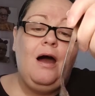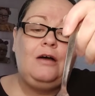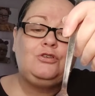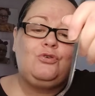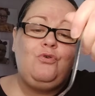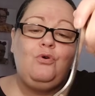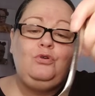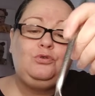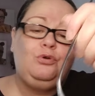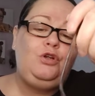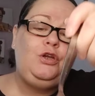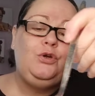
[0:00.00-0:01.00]

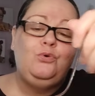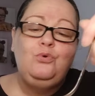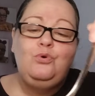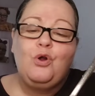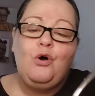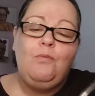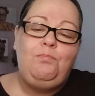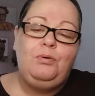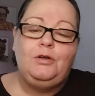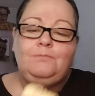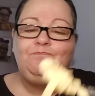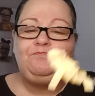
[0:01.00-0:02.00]
ascolto gli
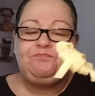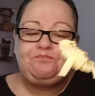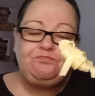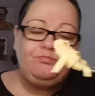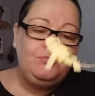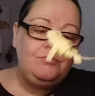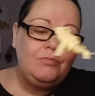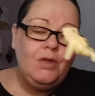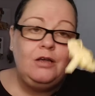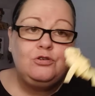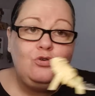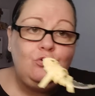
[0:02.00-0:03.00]
Europe,
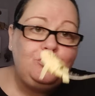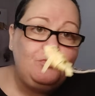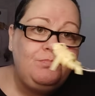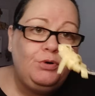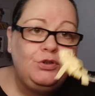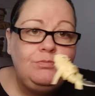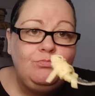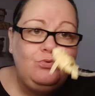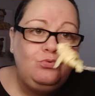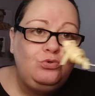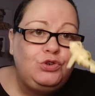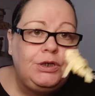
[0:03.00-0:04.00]
ascolta un po' di
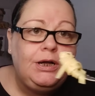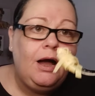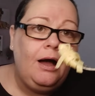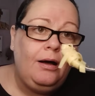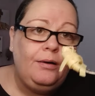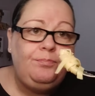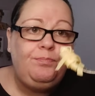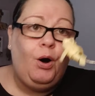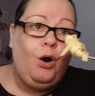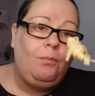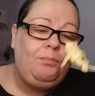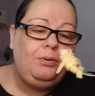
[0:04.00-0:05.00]
musica
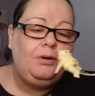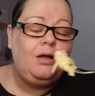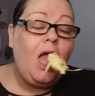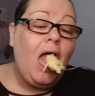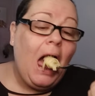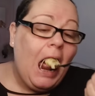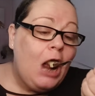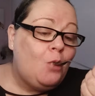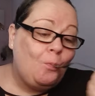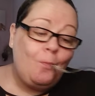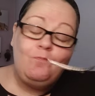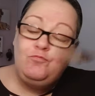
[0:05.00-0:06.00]
pop,
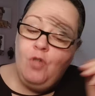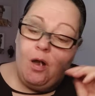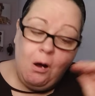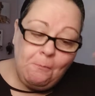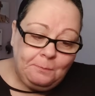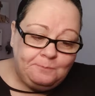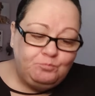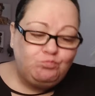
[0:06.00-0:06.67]
no?